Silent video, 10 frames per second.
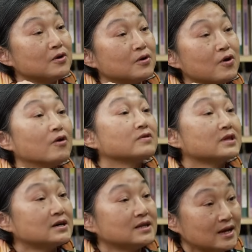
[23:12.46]
有空
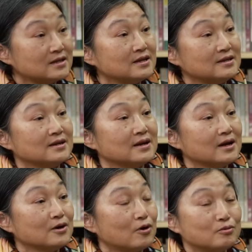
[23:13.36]
的田地，
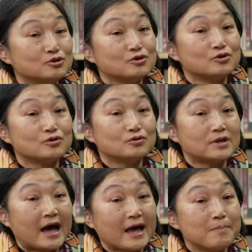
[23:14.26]
是，我们就
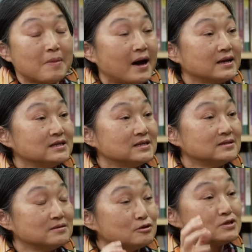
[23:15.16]
来买一些，
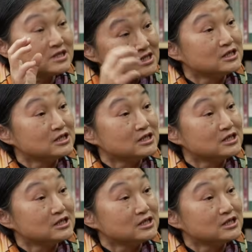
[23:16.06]
就自